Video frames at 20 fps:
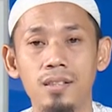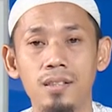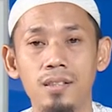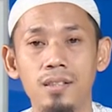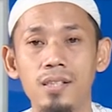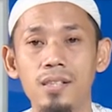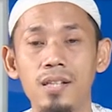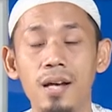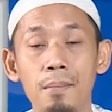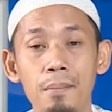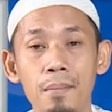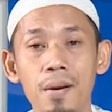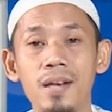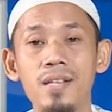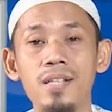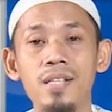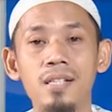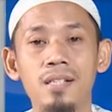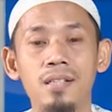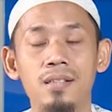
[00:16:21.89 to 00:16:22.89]
tidak
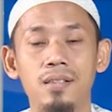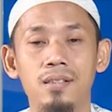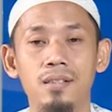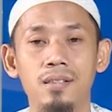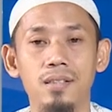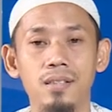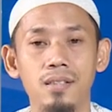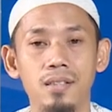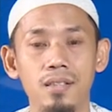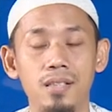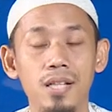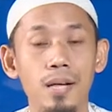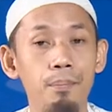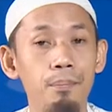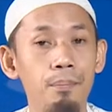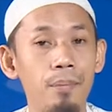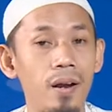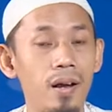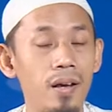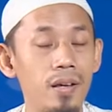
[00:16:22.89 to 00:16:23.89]
baik dan
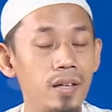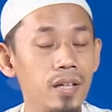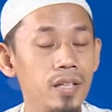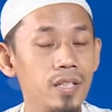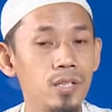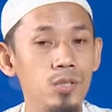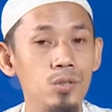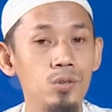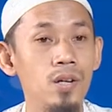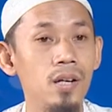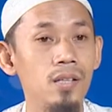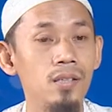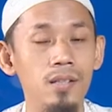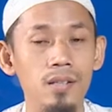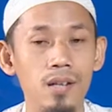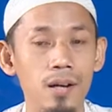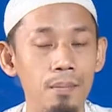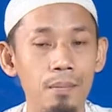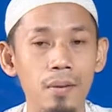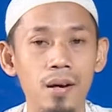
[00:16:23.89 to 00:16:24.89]
perangainya juga
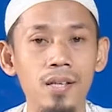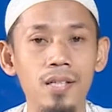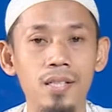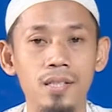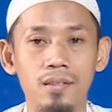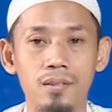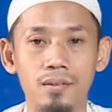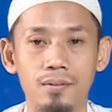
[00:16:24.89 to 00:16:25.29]
tidak baik.